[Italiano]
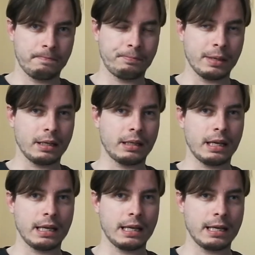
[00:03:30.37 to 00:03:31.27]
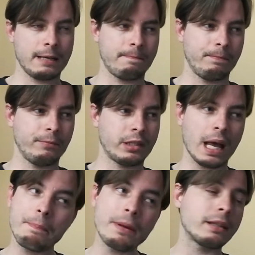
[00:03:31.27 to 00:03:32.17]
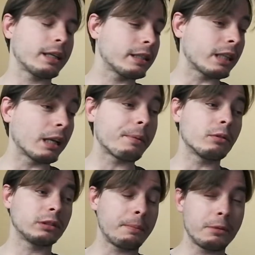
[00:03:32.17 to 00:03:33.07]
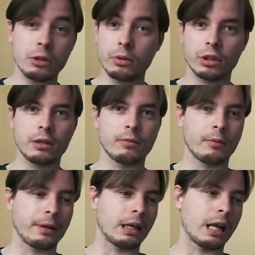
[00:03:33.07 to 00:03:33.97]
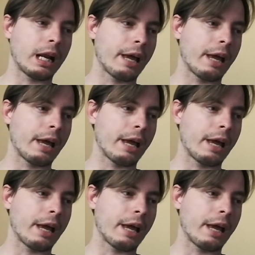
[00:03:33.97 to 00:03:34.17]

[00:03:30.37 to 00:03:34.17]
Perché sarebbe interessante per un semplice motivo per la